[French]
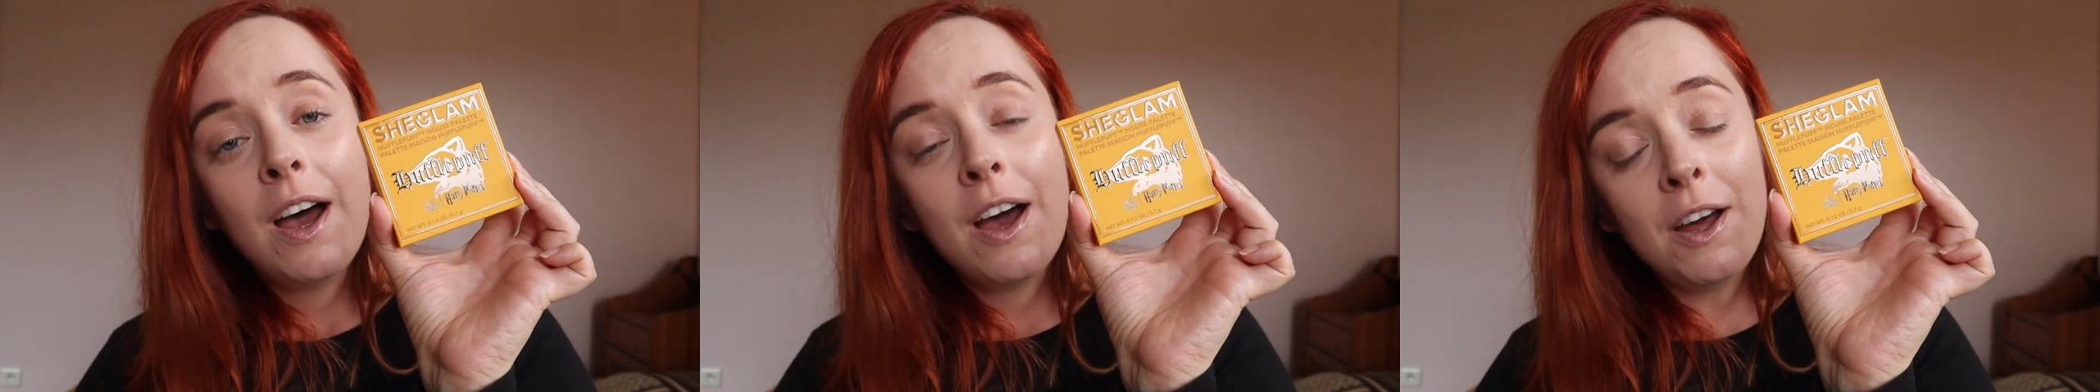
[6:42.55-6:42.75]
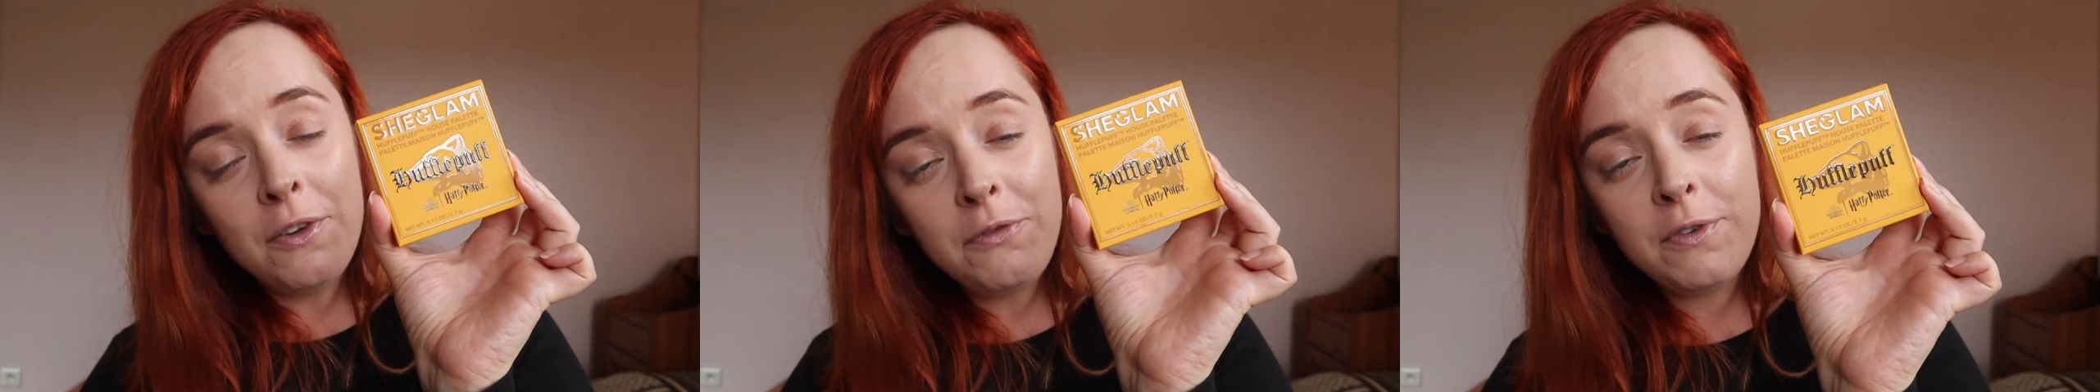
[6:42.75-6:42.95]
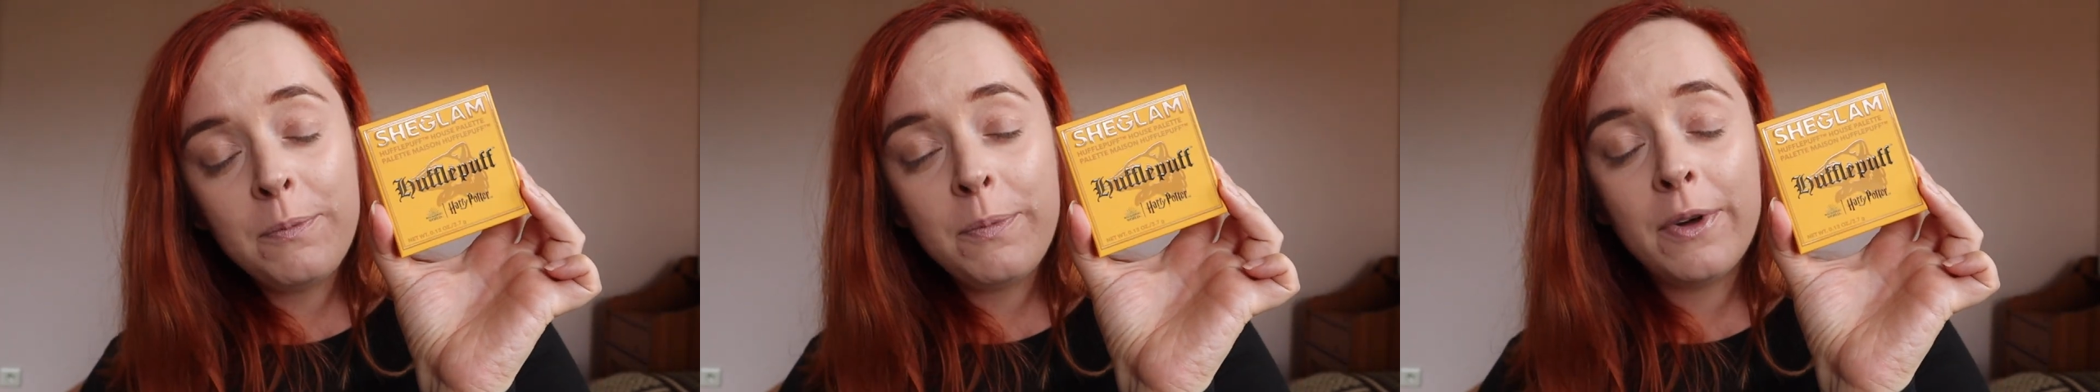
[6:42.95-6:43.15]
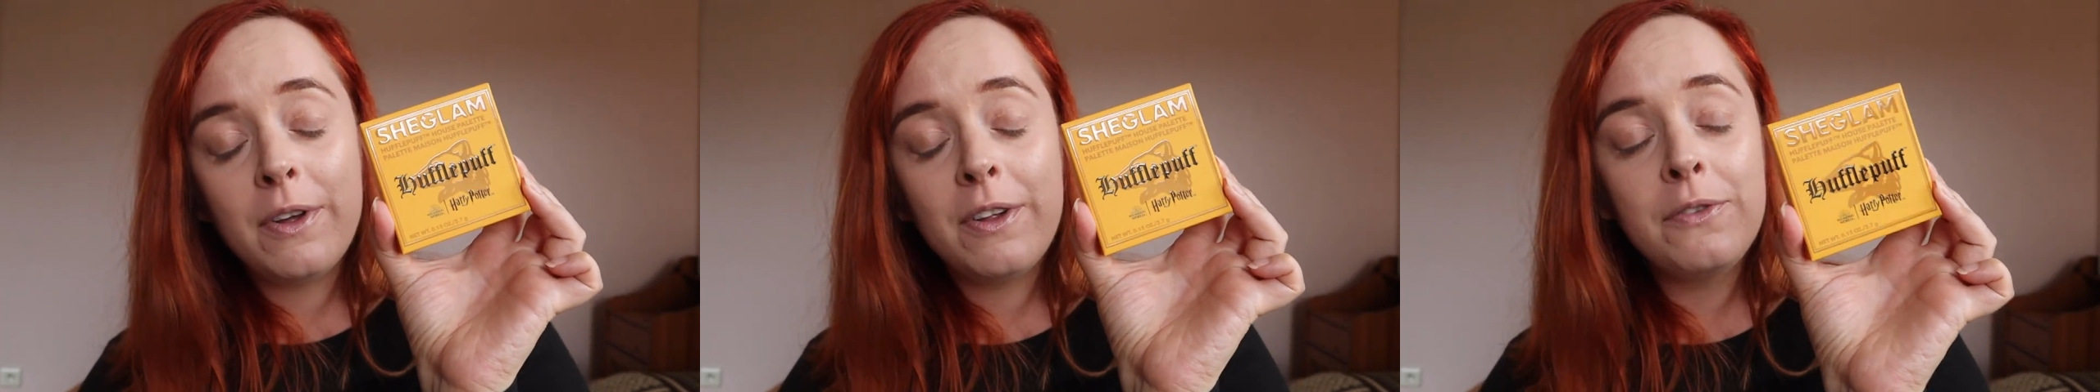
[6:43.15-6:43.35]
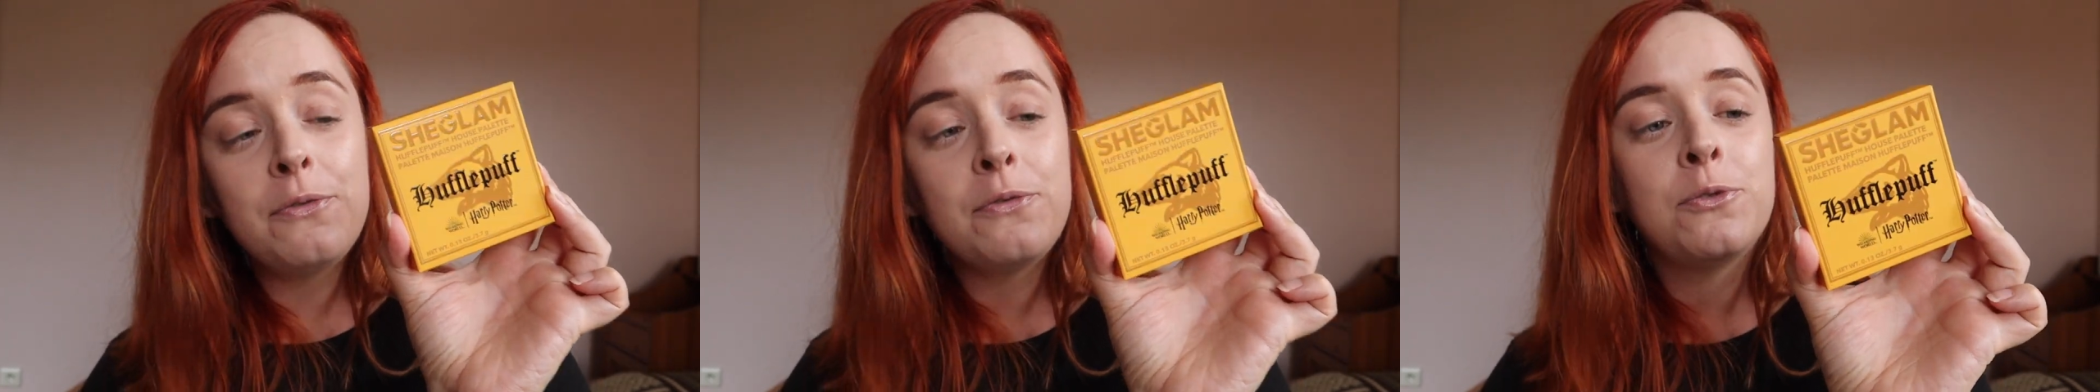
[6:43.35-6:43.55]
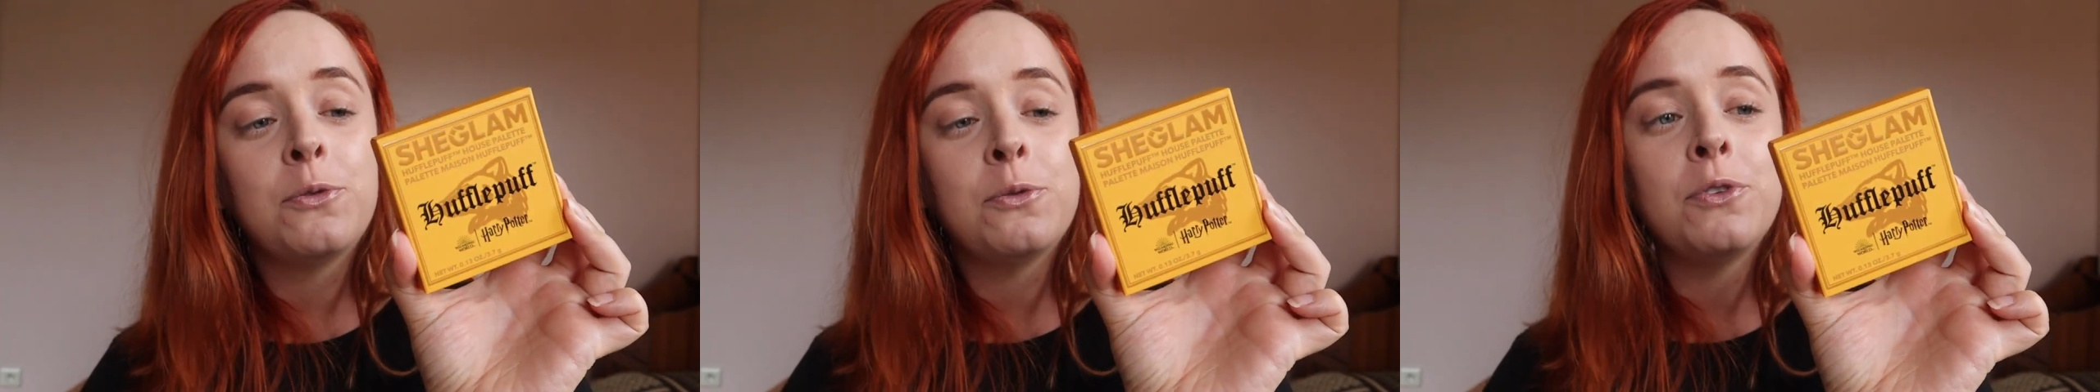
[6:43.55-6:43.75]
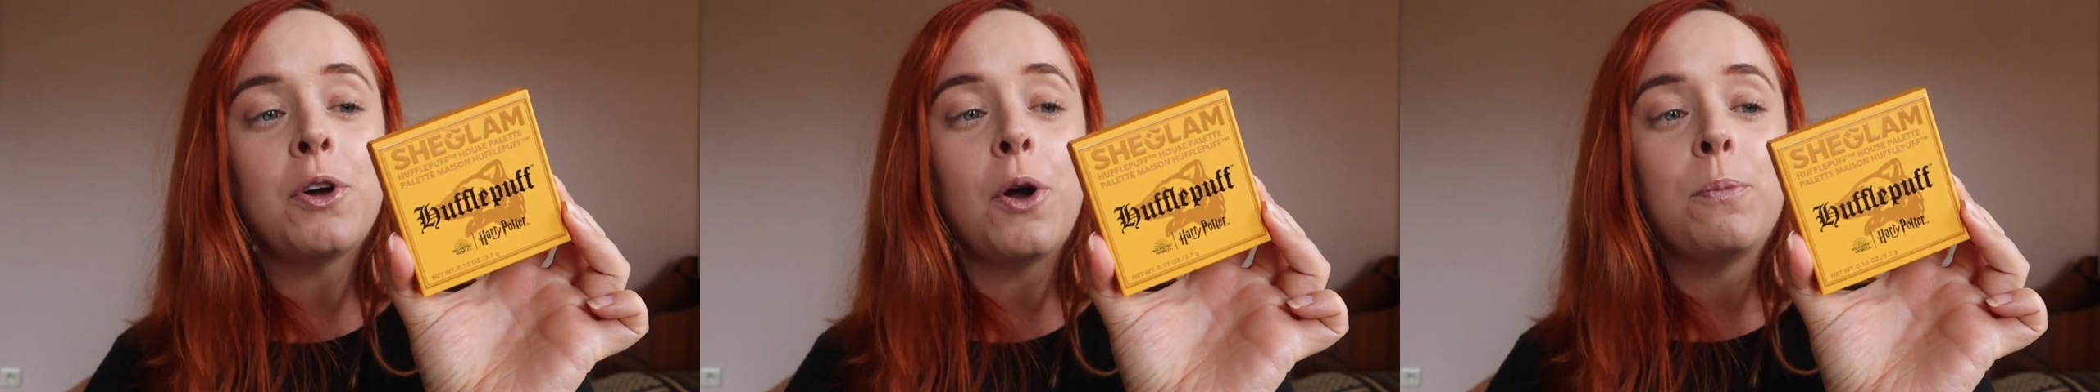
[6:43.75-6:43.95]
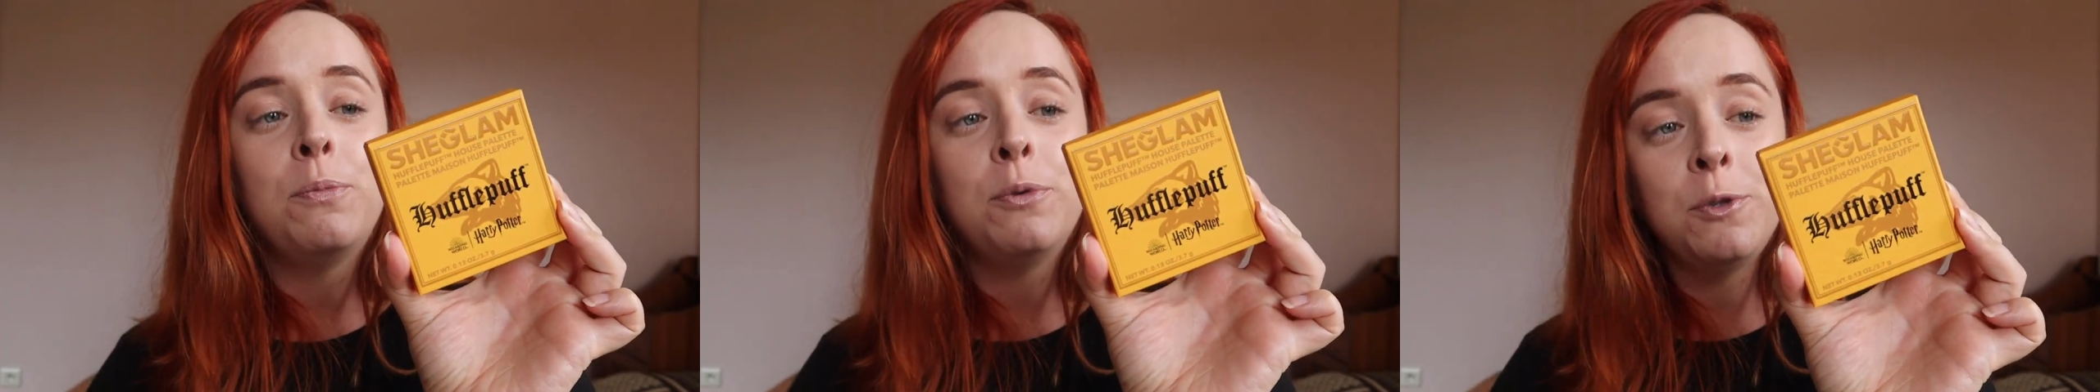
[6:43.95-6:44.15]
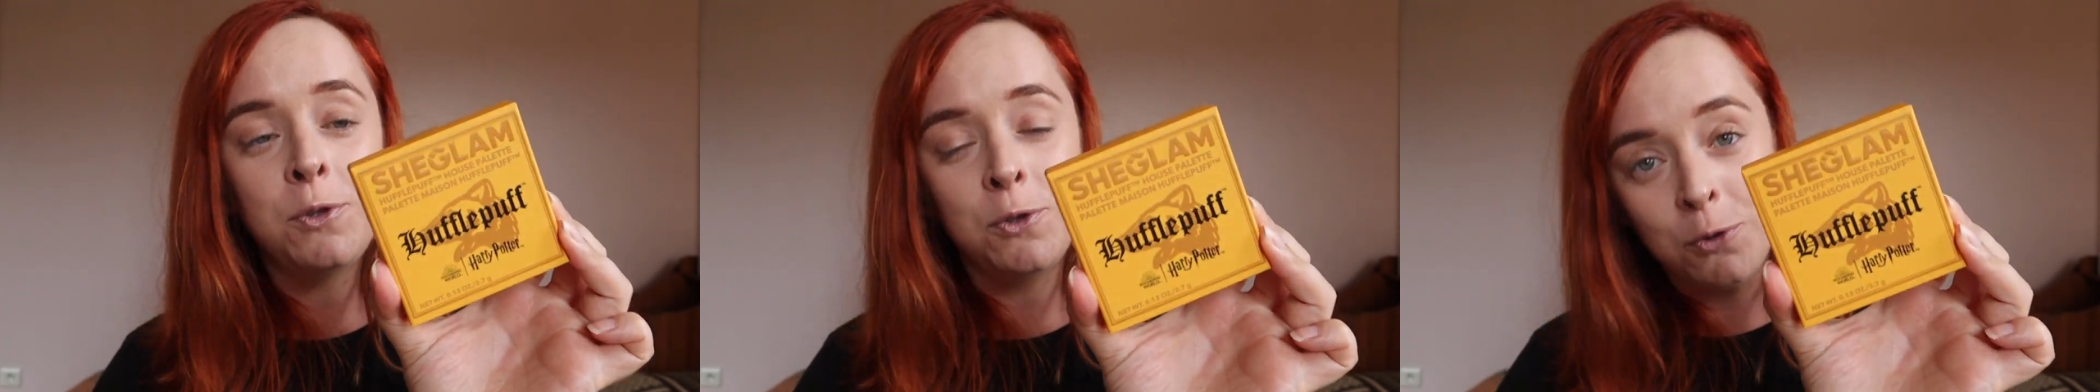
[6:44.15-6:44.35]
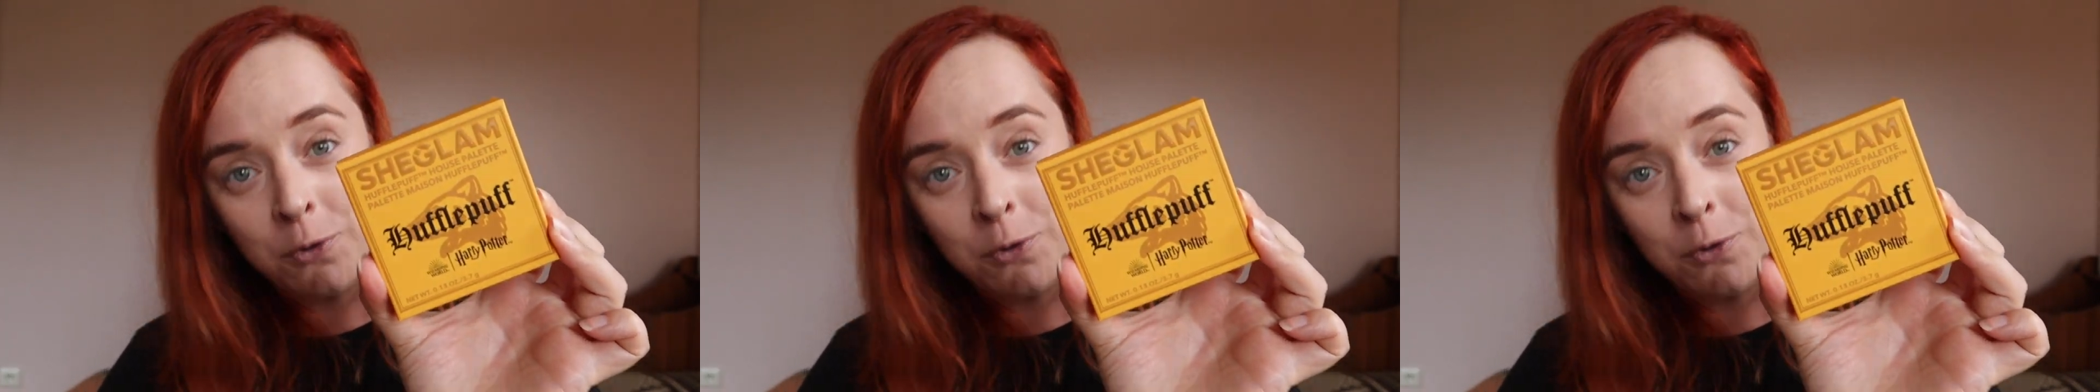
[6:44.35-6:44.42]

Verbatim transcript: Hufflepuff, donc pouce